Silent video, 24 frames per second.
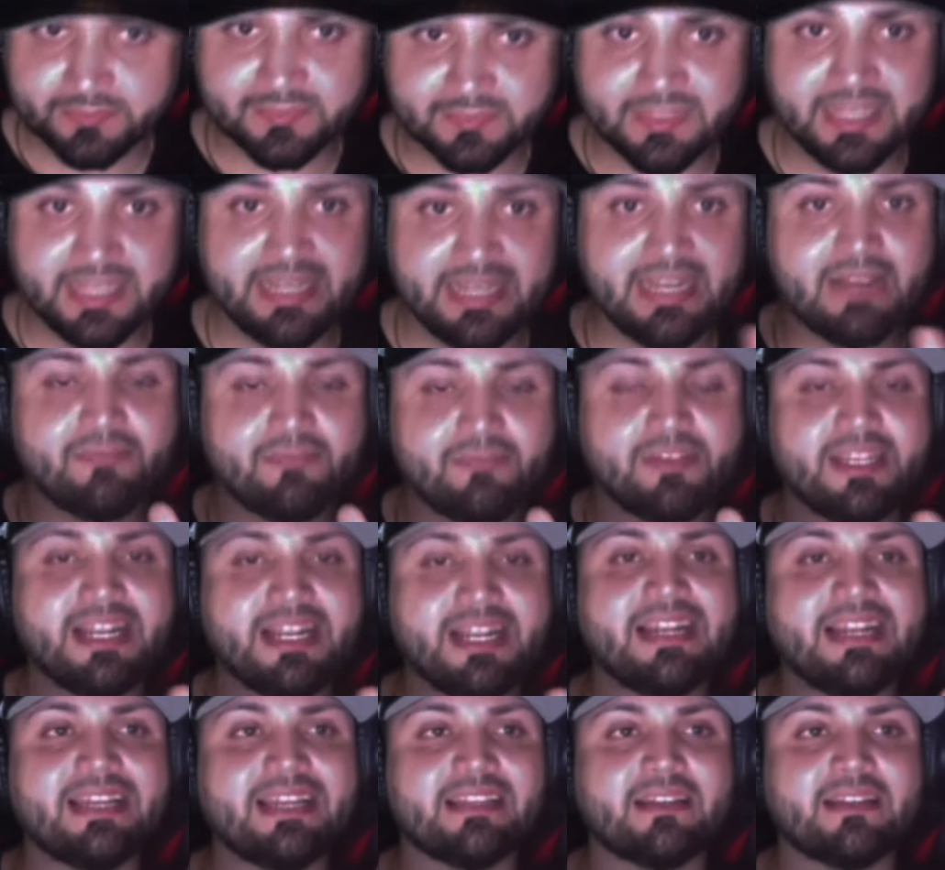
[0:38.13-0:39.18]
en la
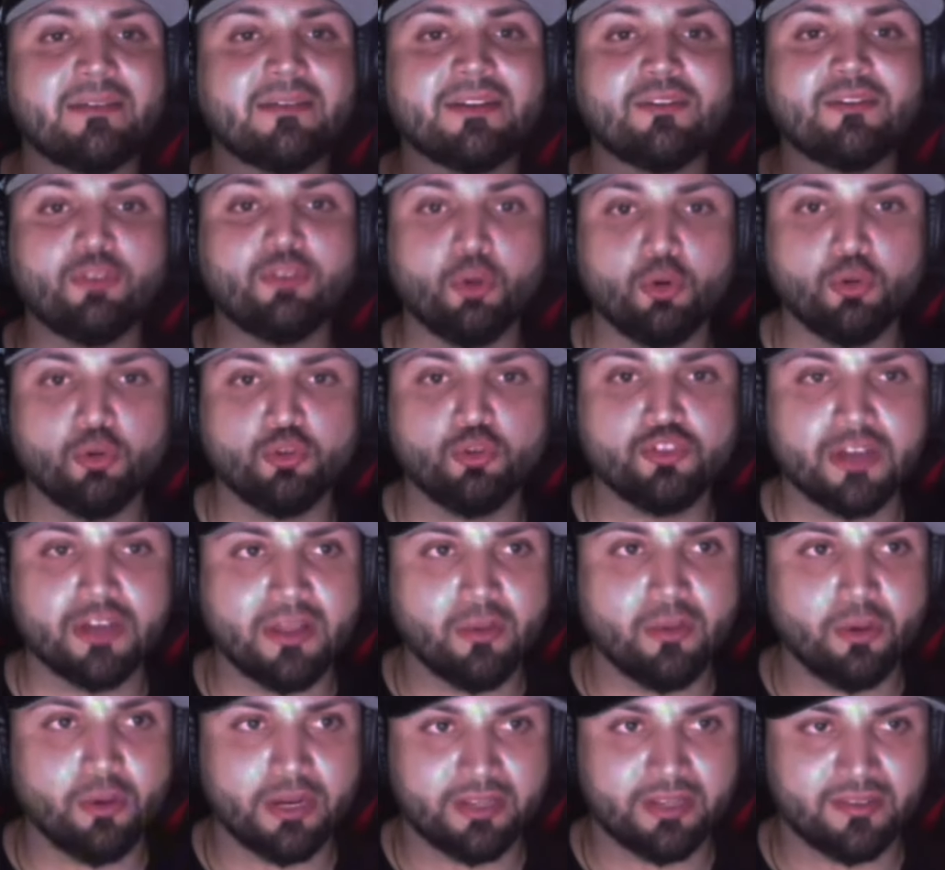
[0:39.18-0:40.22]
final estaban dos
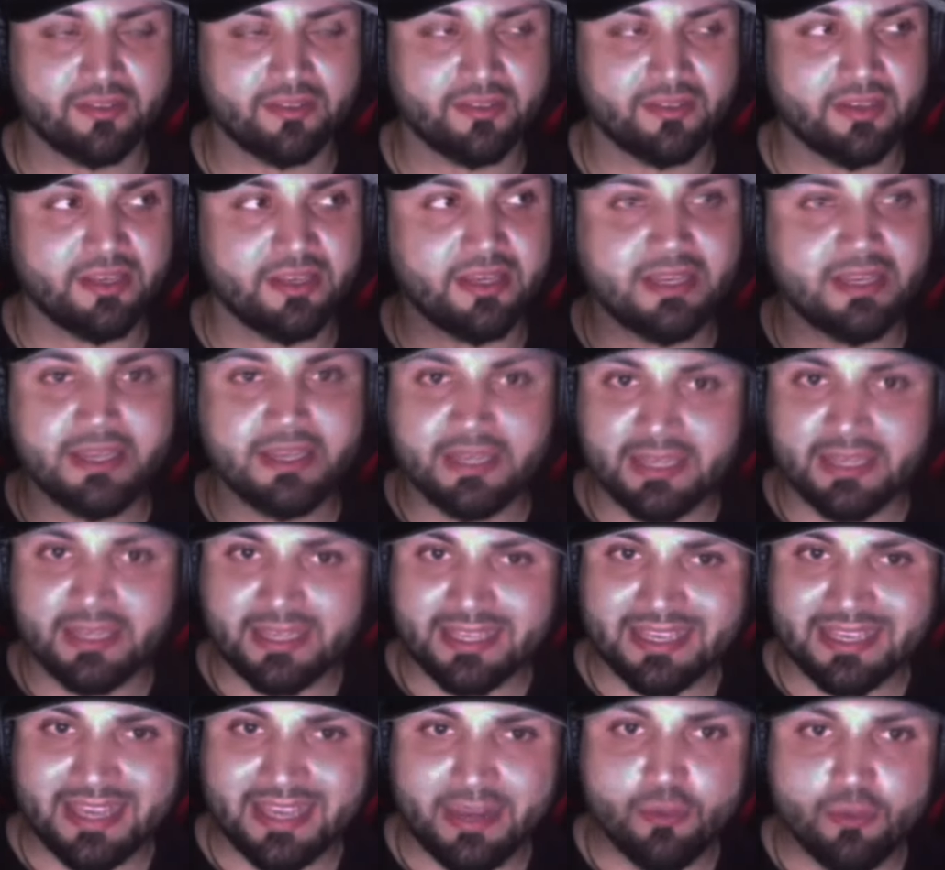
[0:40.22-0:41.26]
luchadores
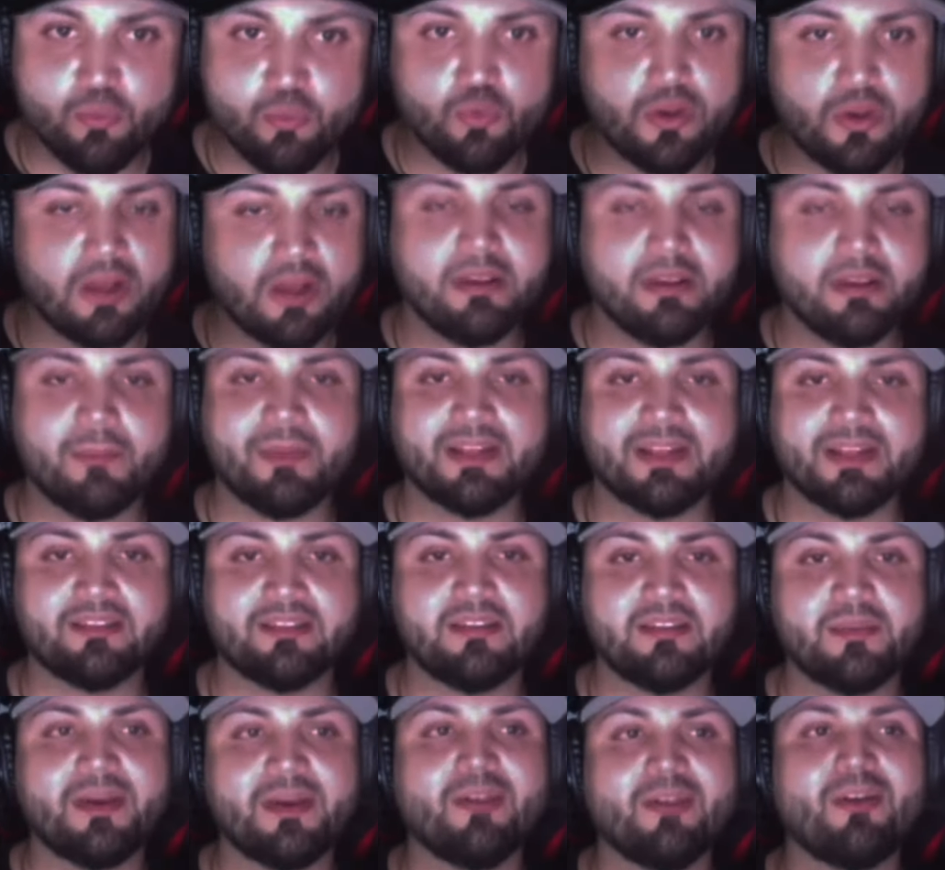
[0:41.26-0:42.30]
que nunca habían
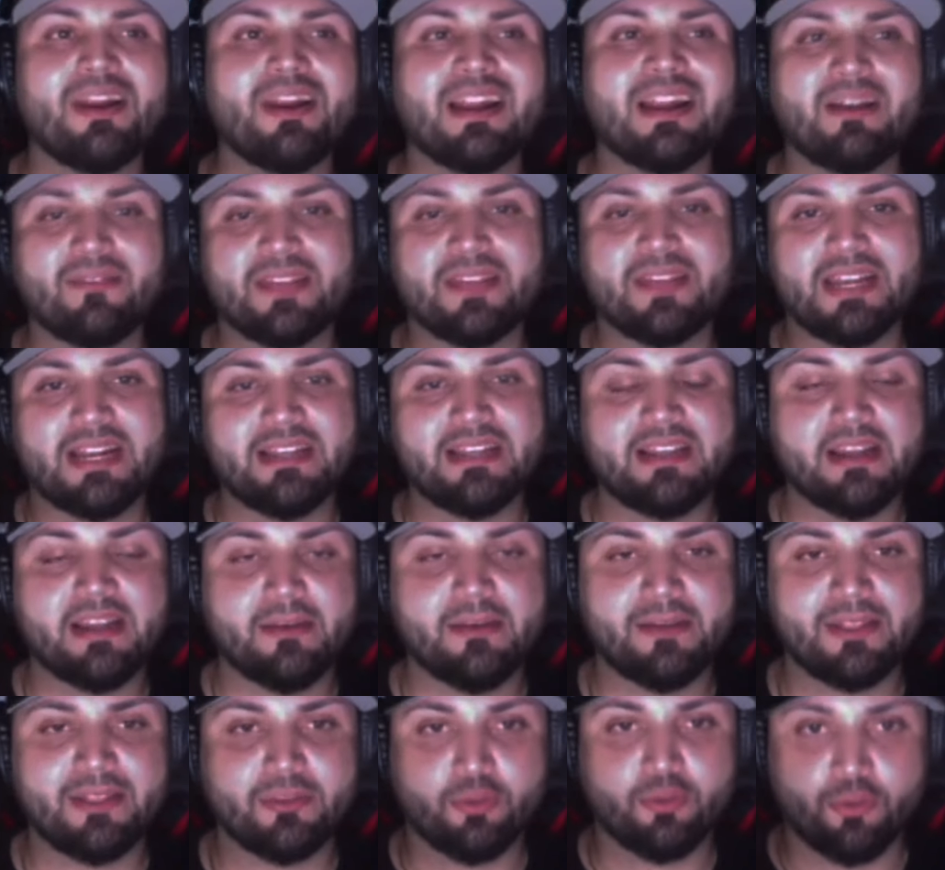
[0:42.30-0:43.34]
participado en la final del
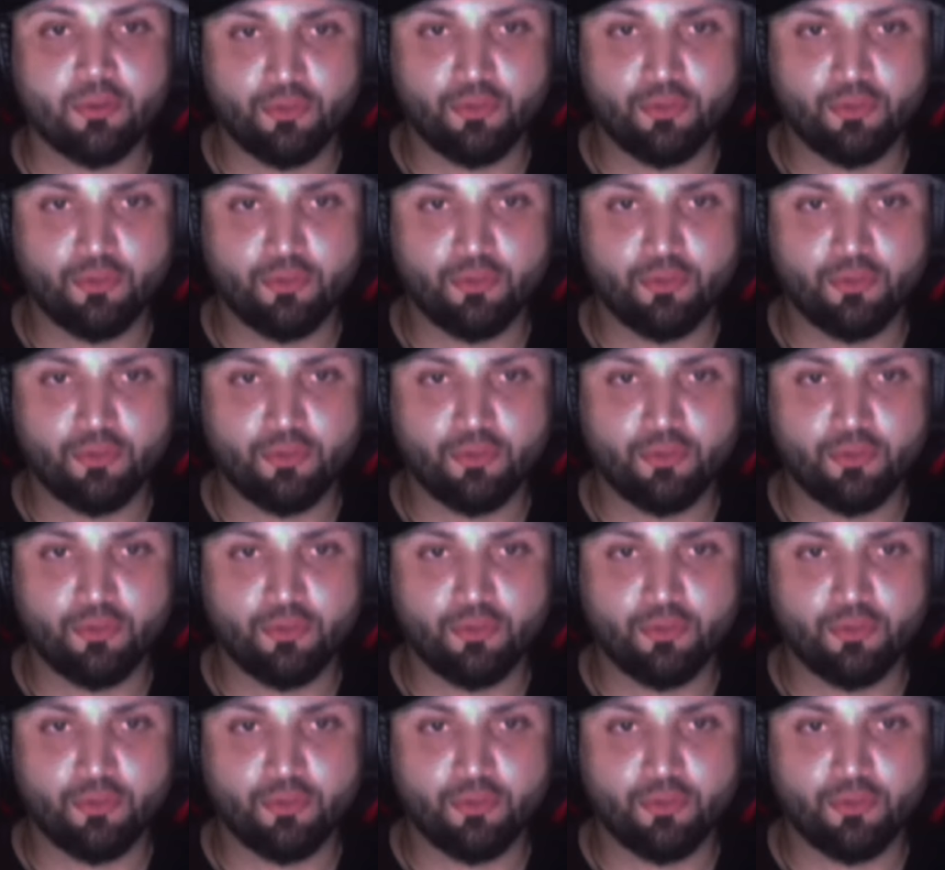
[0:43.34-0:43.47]
evento.